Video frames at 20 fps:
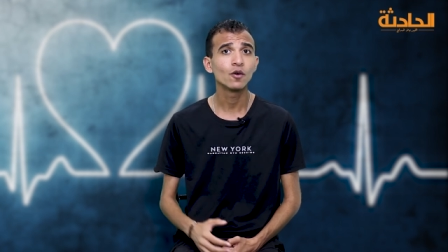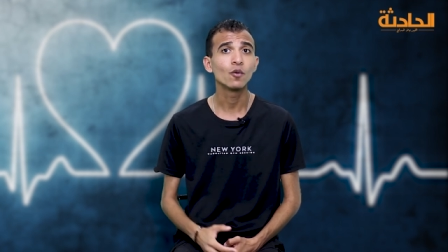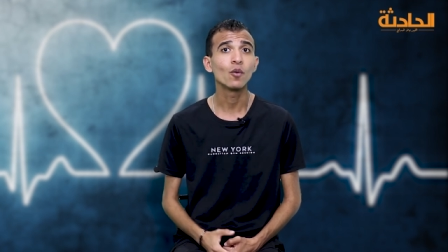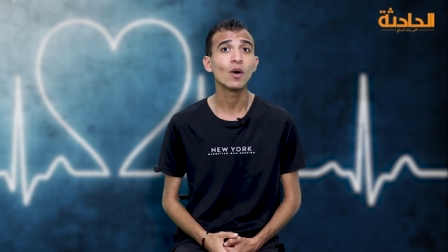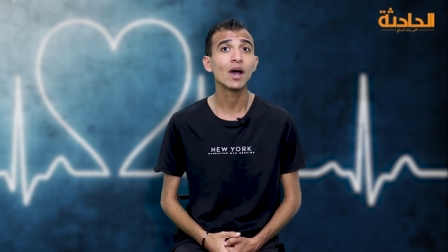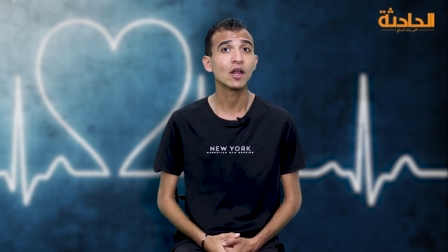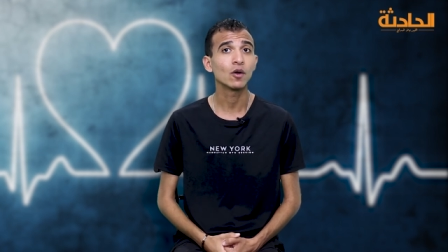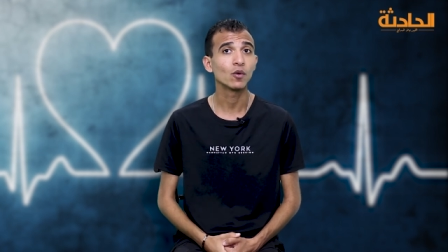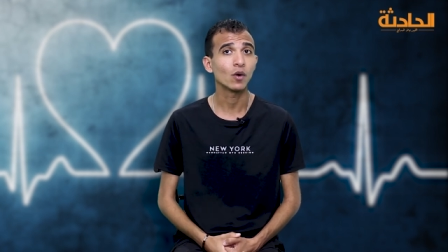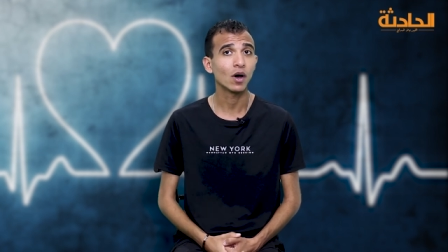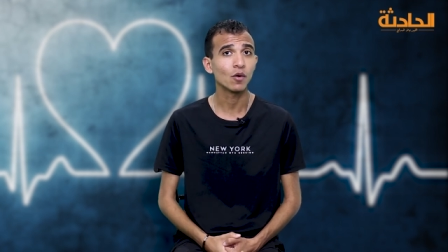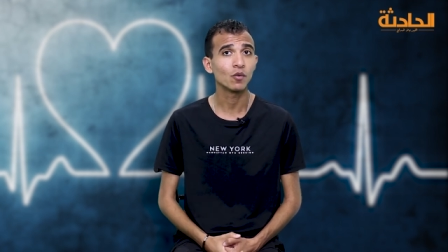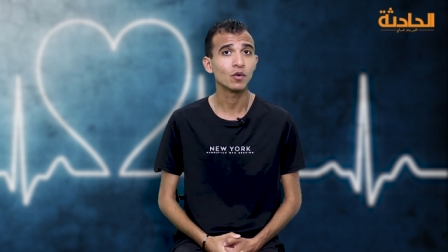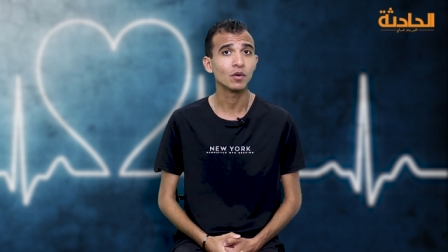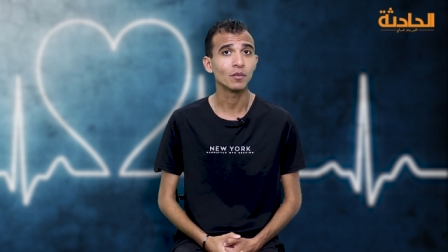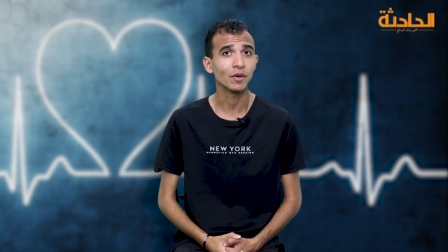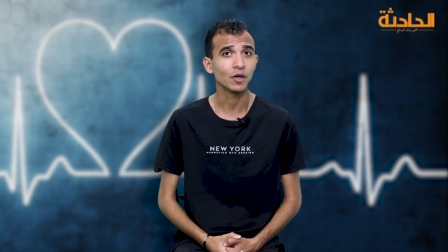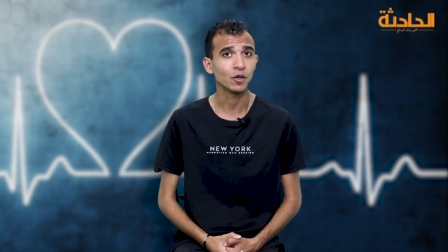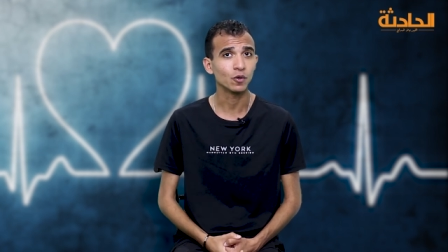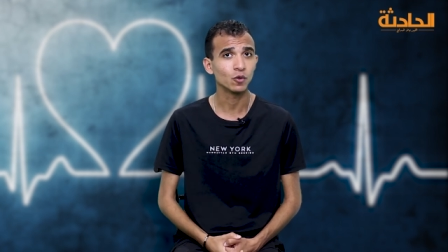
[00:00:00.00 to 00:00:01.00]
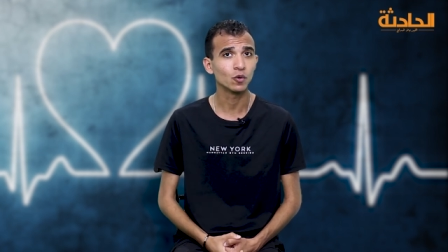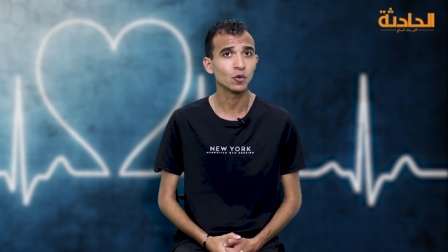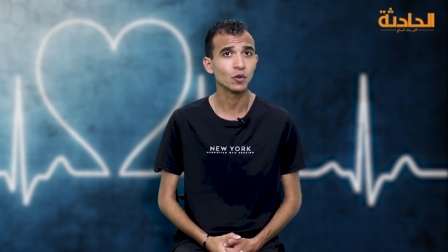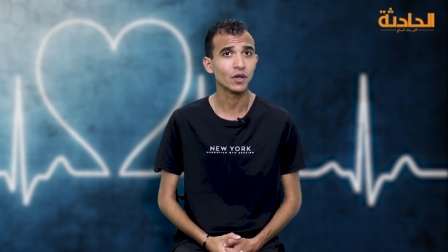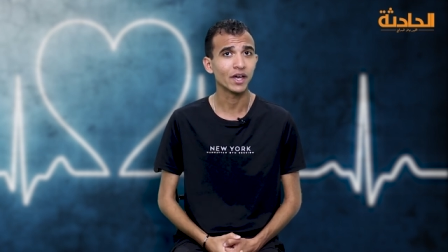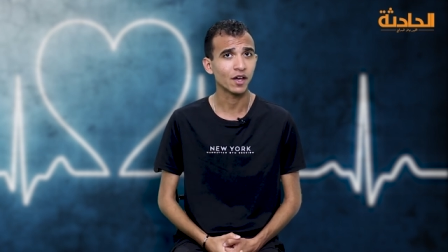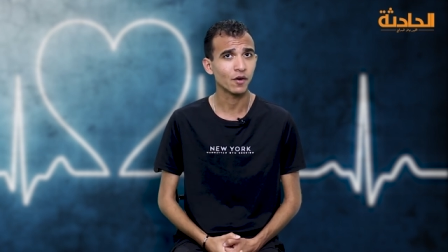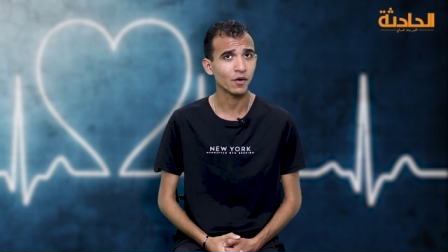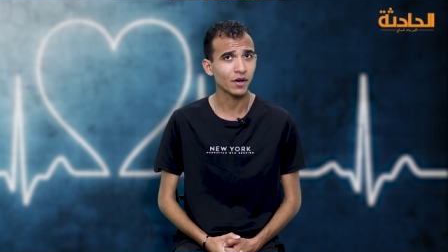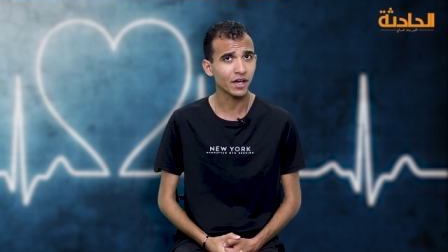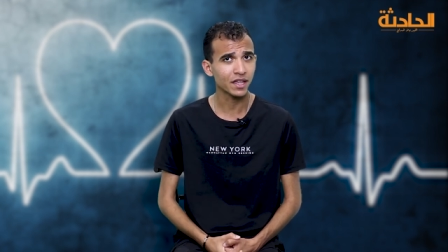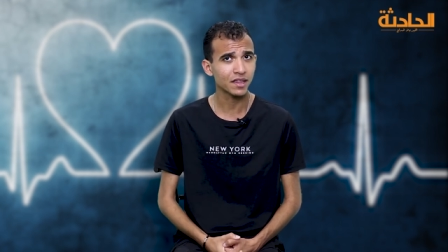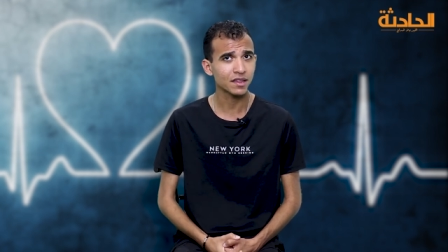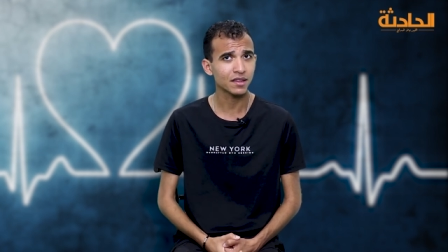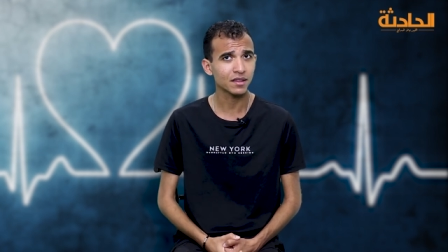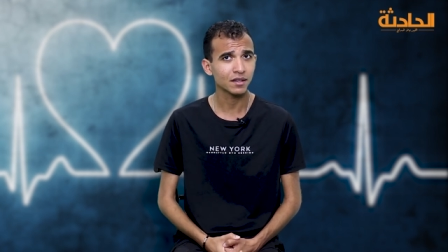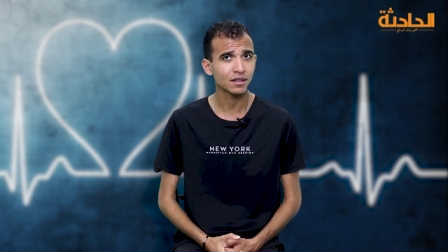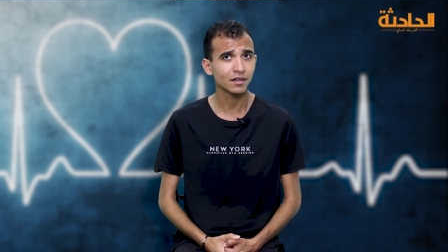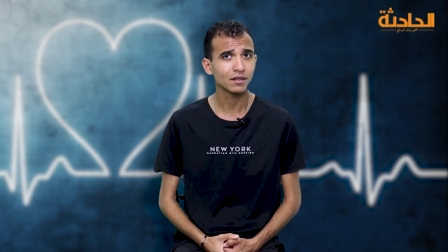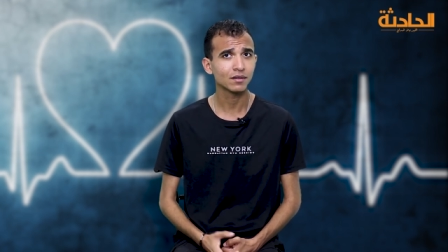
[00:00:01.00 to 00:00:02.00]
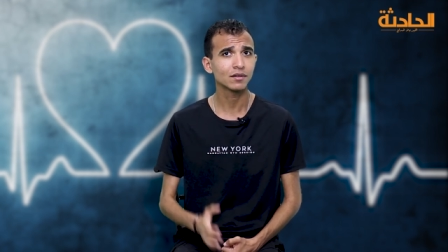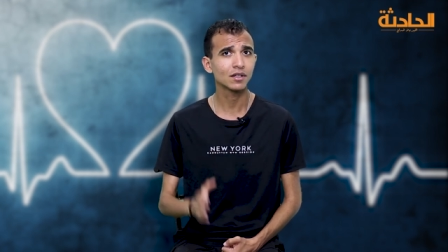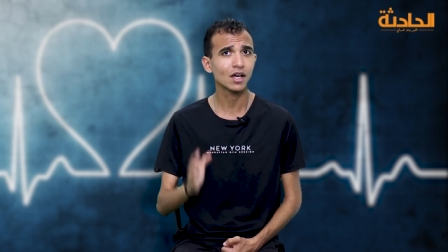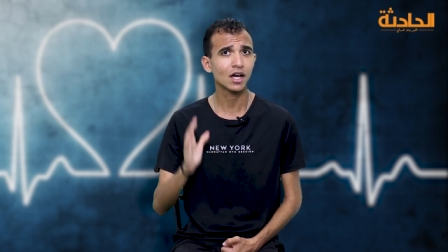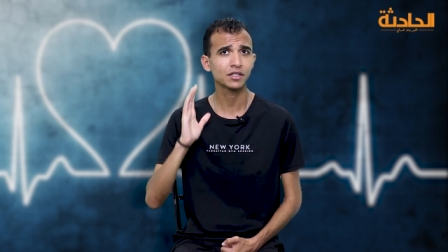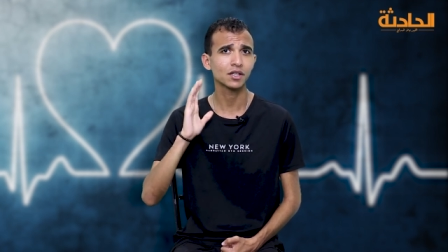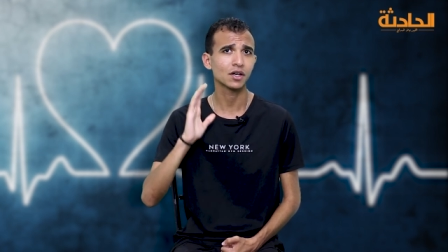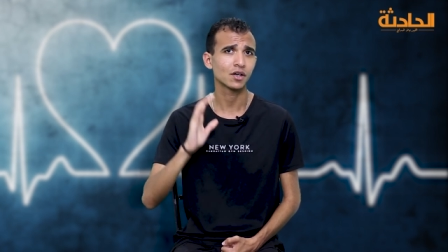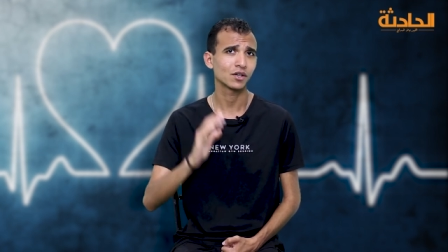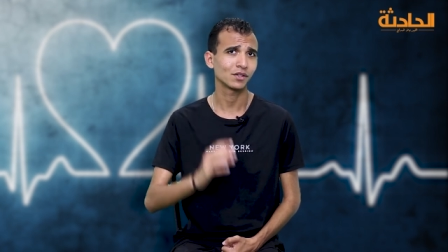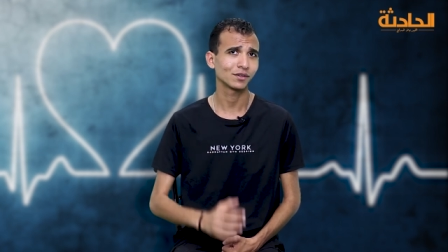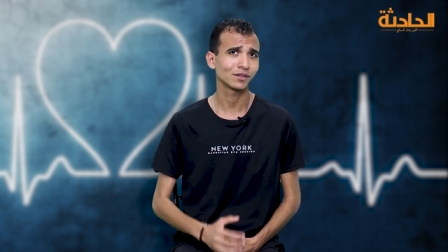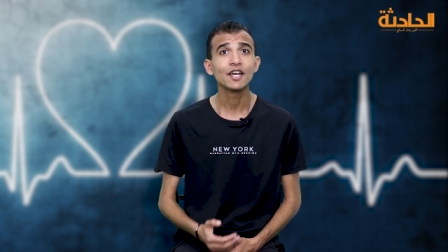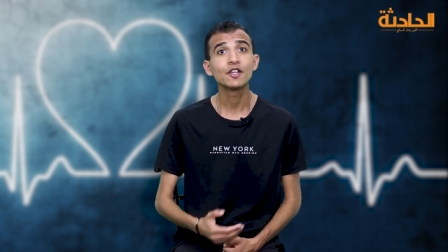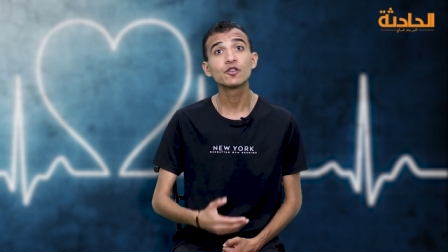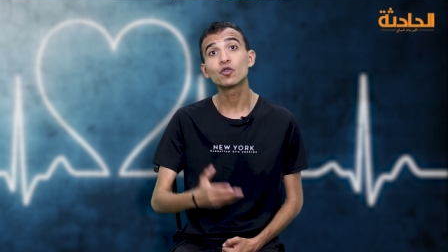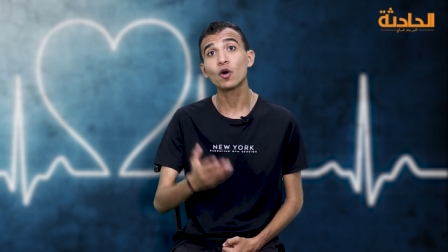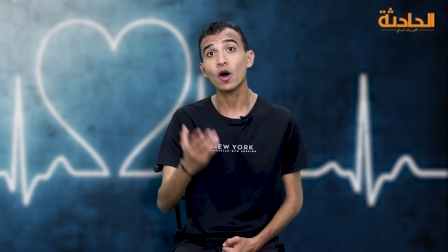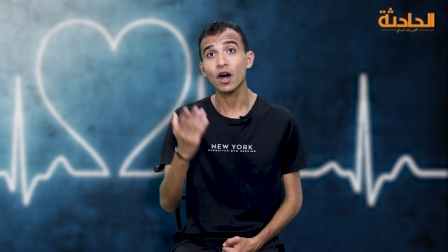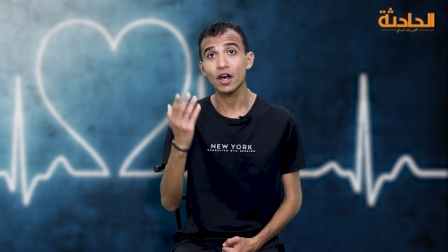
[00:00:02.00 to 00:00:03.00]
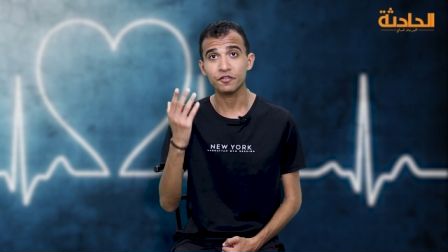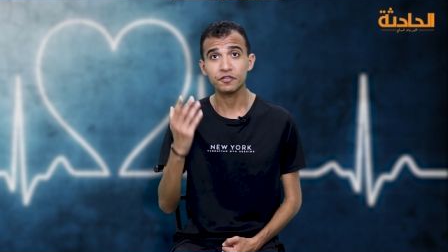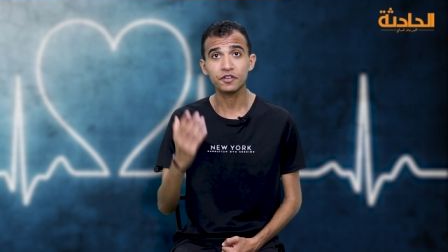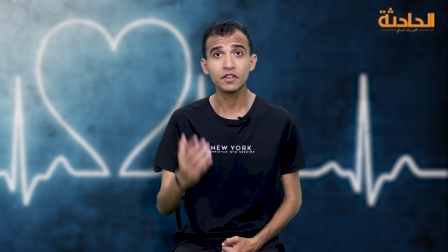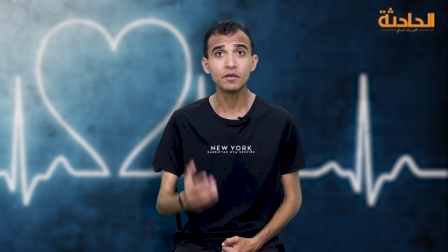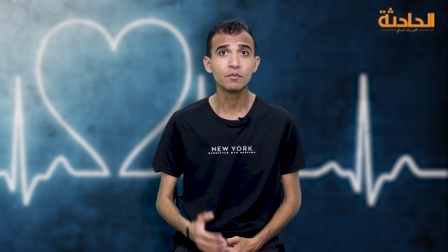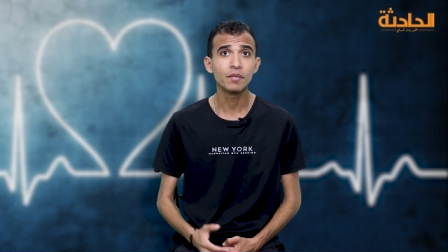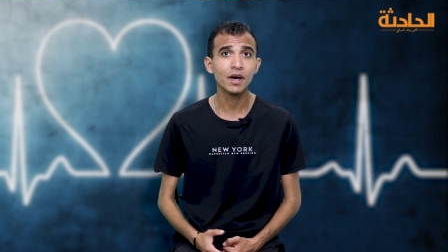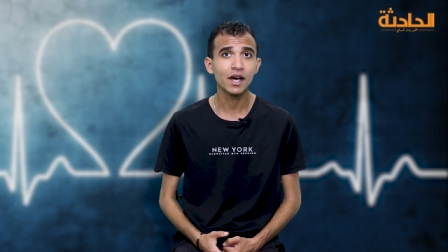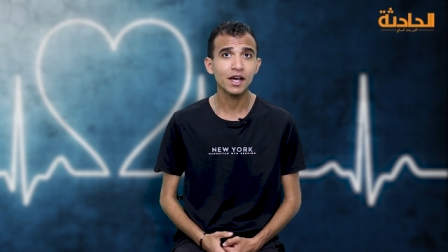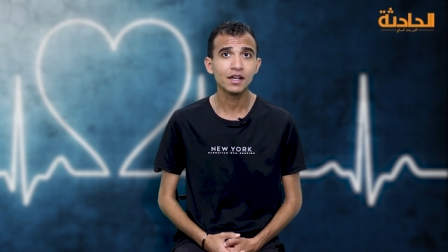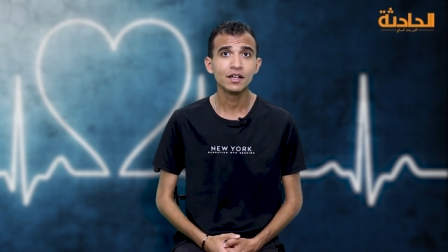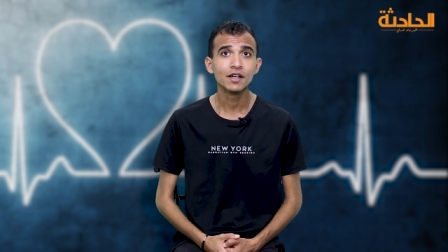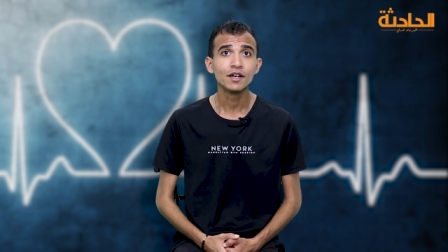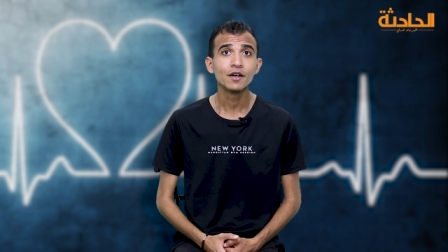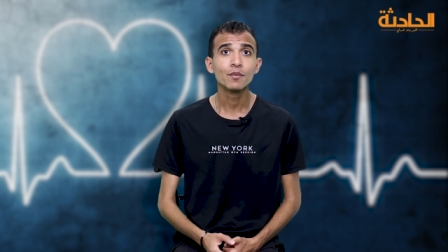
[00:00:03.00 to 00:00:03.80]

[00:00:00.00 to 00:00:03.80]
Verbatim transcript: واهله اول ما يقولوا يا جواز يعترض انتوا عارفين بقى